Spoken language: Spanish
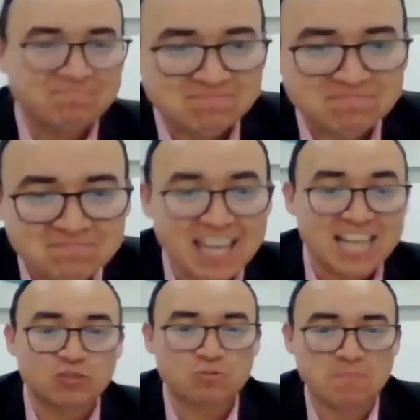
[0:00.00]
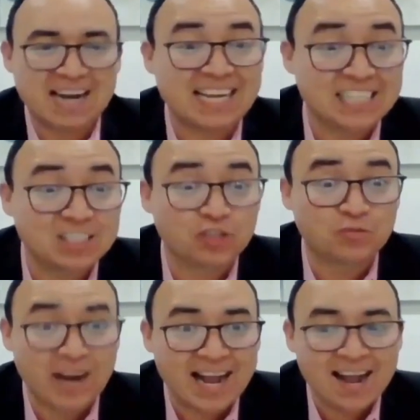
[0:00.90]
En sus marcas listos
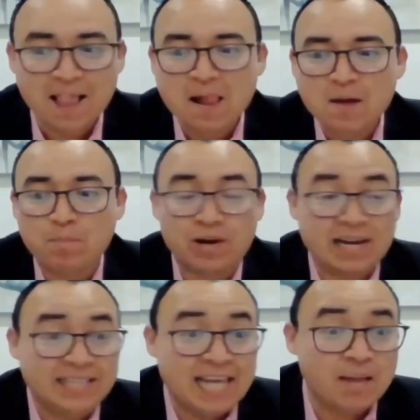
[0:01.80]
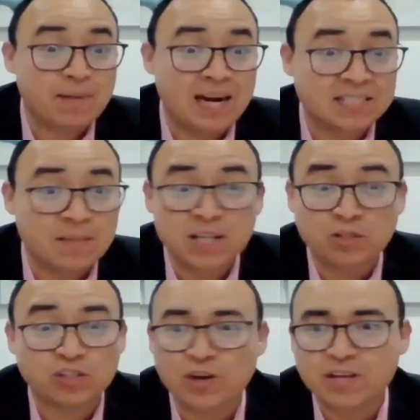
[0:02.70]
fuera, porque el día del
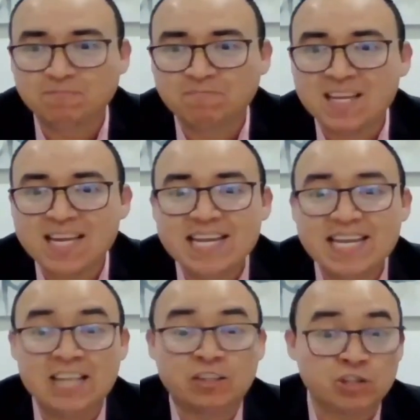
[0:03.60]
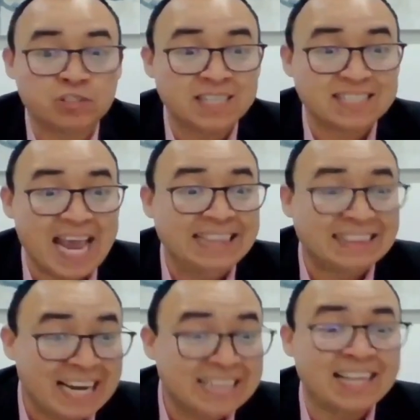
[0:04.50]
prelanzamiento es hoy. Y entonces
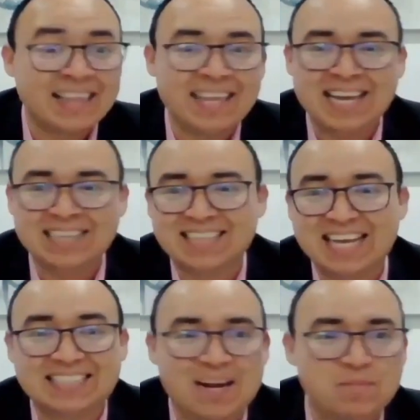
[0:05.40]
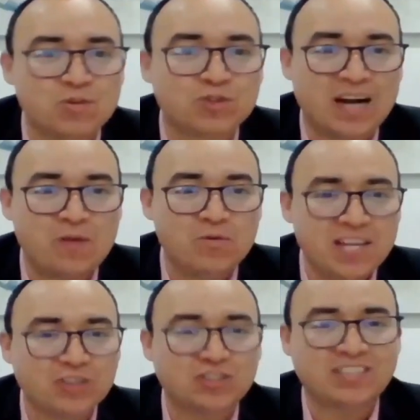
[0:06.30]
en 30 días estaremos
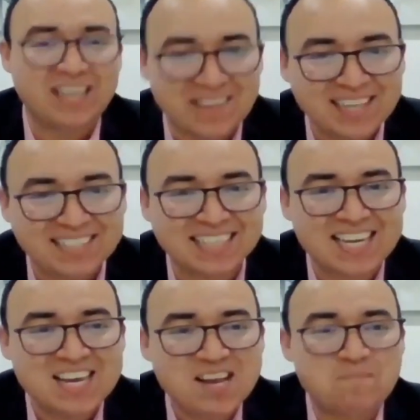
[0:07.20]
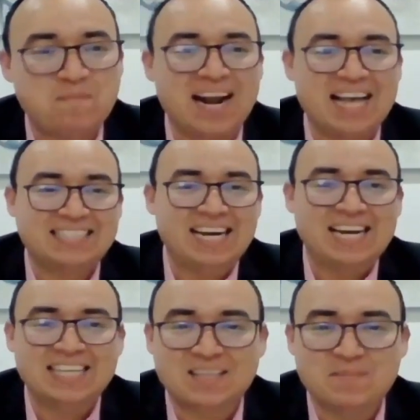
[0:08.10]
reunidos otra vez para hacer
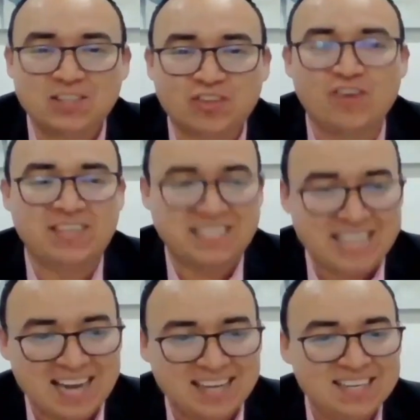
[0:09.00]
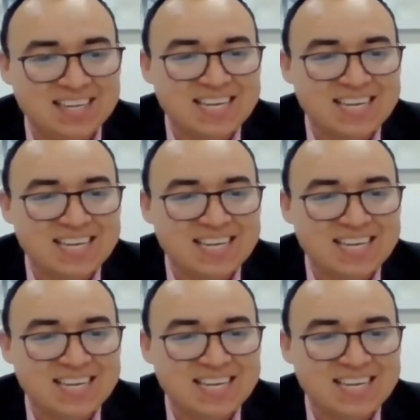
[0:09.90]
el lanzamiento oficial.